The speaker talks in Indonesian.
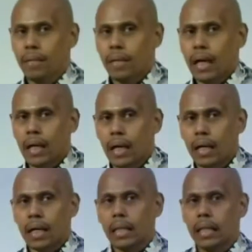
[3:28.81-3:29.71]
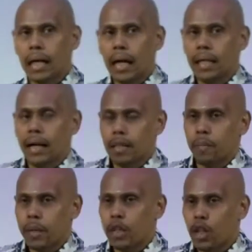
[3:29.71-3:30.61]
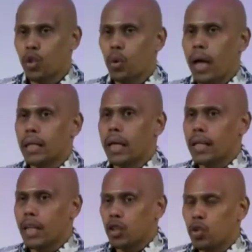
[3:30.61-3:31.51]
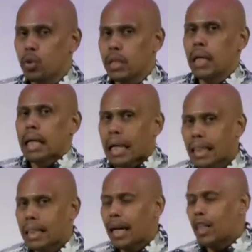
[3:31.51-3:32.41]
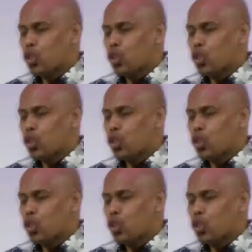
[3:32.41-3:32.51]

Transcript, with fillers: Karena ketika aniaya seperti itu, aniaya itu dekat dengan